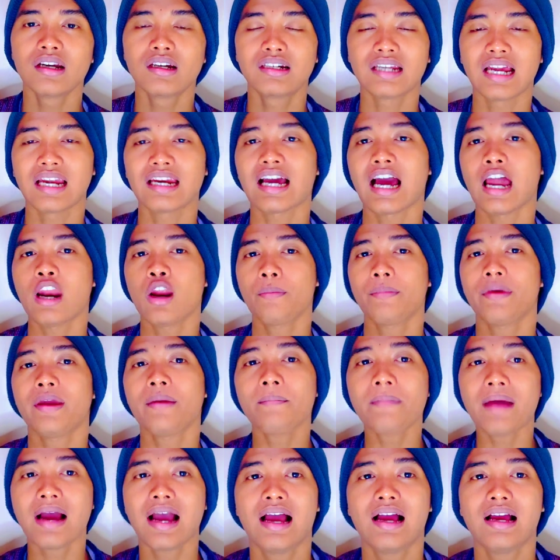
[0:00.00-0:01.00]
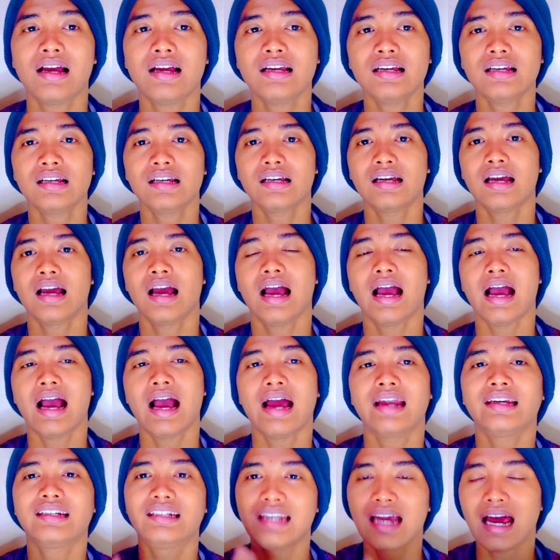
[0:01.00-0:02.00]
Dan kalau memang
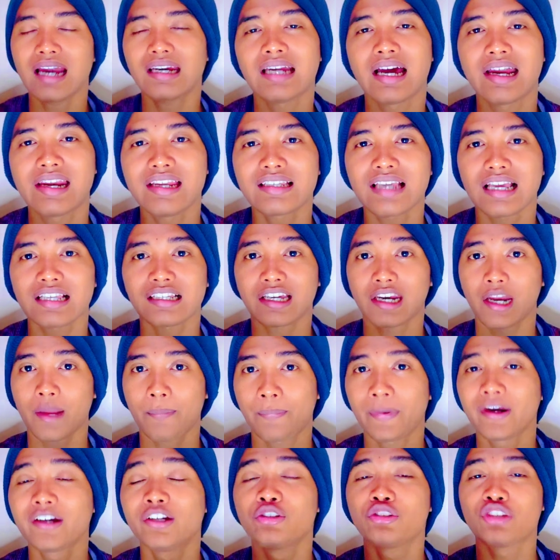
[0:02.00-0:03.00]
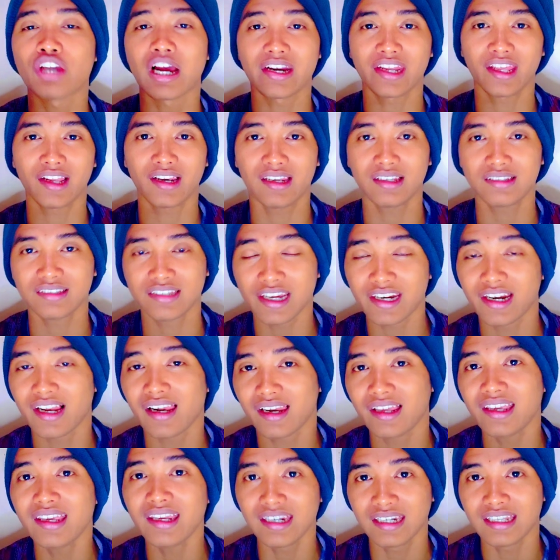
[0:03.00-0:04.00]
ada dari subscriber di channel
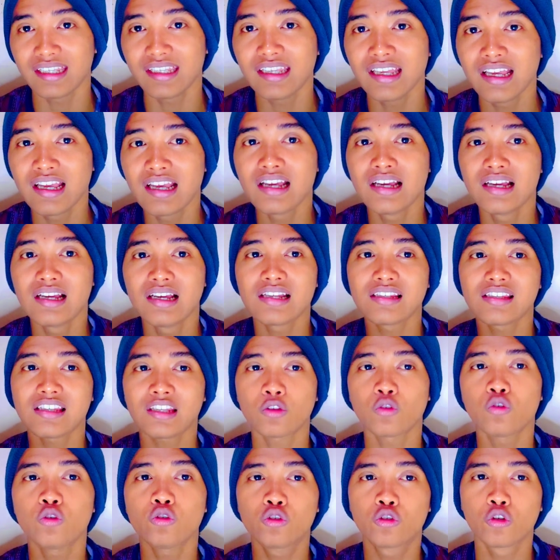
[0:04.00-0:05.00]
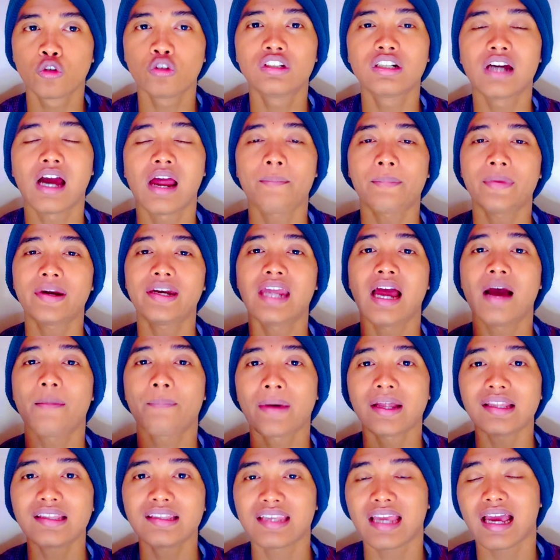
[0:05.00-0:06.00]
channel ini setuju dengan
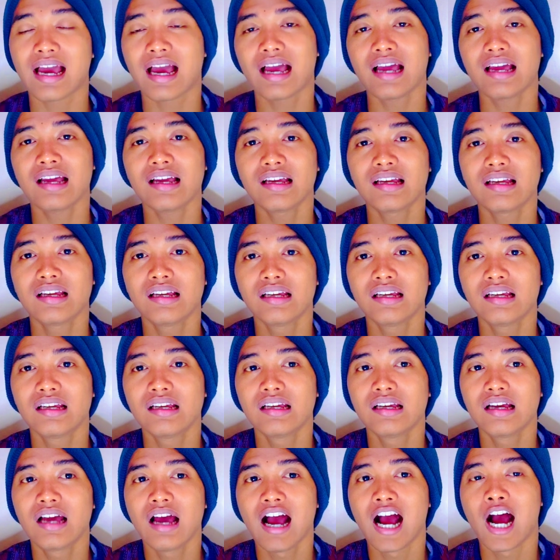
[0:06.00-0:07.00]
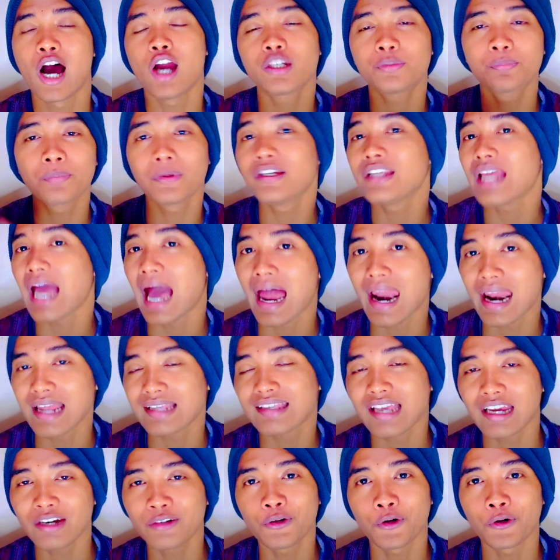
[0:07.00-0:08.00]
pendapatnya, harus beli
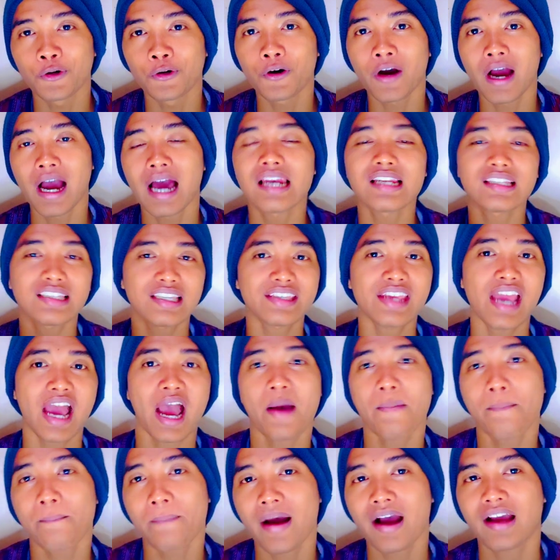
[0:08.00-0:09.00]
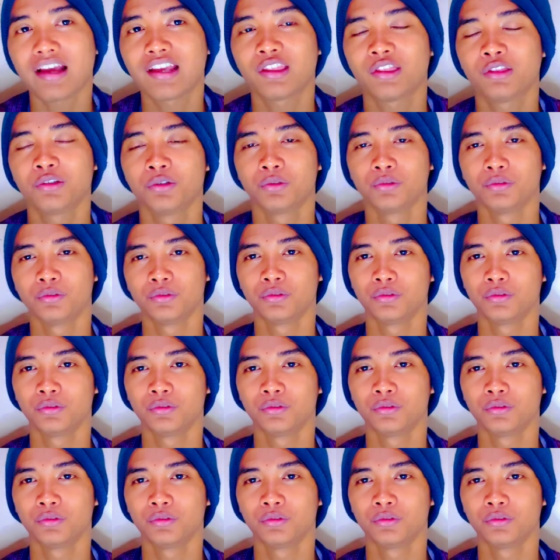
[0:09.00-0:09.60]
alasan dong alasannya apa gitu